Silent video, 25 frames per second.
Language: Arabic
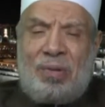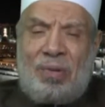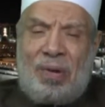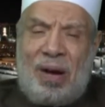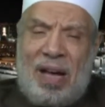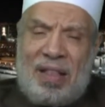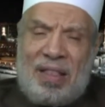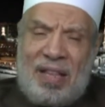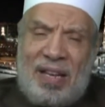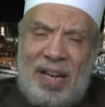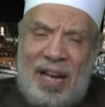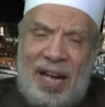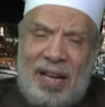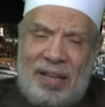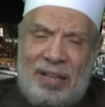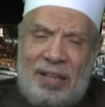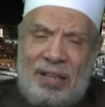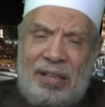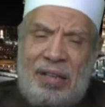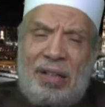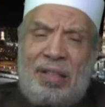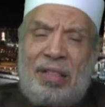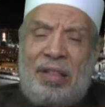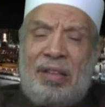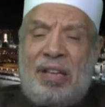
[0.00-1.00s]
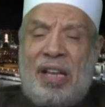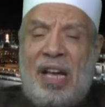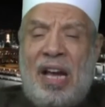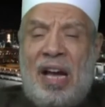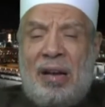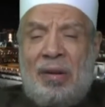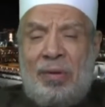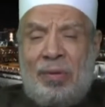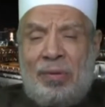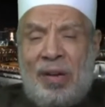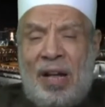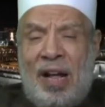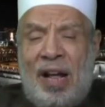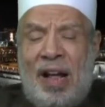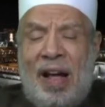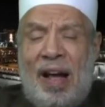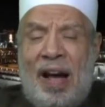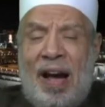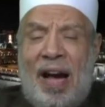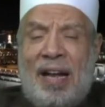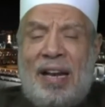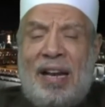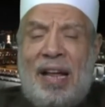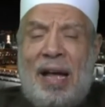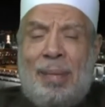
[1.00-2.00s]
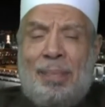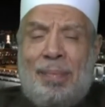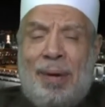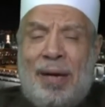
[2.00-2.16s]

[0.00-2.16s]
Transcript: وهذا الحديث دال على